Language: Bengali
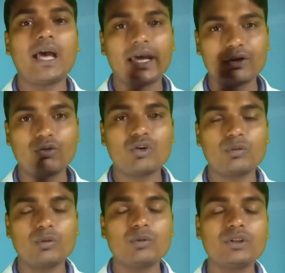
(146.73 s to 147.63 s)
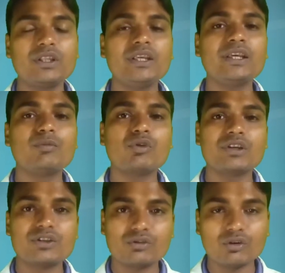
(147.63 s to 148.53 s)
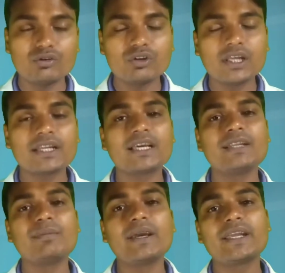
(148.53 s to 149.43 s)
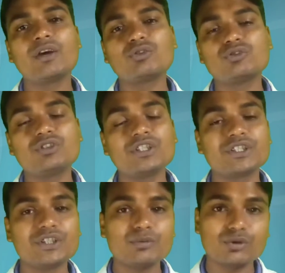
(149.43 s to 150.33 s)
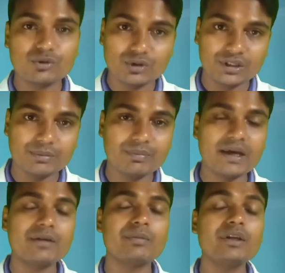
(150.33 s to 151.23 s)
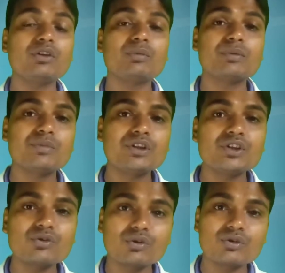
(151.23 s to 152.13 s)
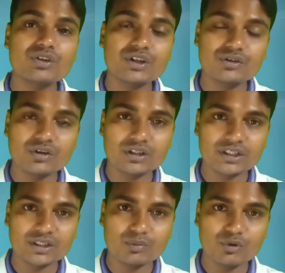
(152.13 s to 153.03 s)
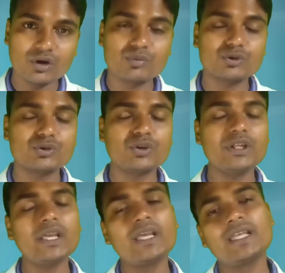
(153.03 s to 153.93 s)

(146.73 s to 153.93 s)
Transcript: আর গর্ভবতী এবং স্তন্যদানকালী মায়েরা ওষুধটিকে সেবন করতে পারবে তবে বিশেষজ্ঞ চিকিৎসকের সাথে পরামর্শ নিয়ে